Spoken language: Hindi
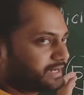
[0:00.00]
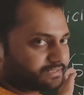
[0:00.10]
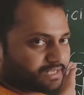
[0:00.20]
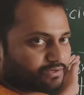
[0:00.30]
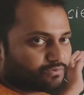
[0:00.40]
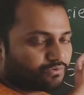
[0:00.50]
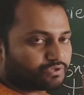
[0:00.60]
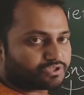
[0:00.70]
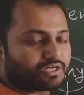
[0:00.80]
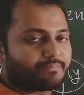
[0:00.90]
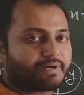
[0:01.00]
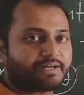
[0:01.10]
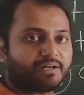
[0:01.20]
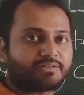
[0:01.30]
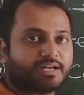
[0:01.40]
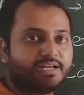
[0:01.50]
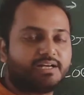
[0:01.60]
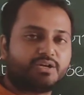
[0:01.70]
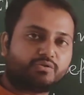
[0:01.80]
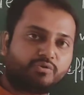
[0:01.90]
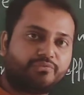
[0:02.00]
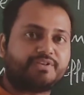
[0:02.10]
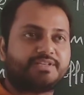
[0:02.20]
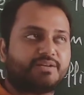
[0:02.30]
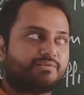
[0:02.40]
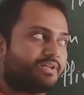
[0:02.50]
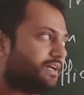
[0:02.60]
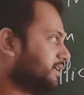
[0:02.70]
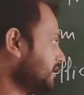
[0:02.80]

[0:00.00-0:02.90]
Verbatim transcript: रहता है वो कॉन्स्टेंट आपका क्या होता है कोफिशियन होता है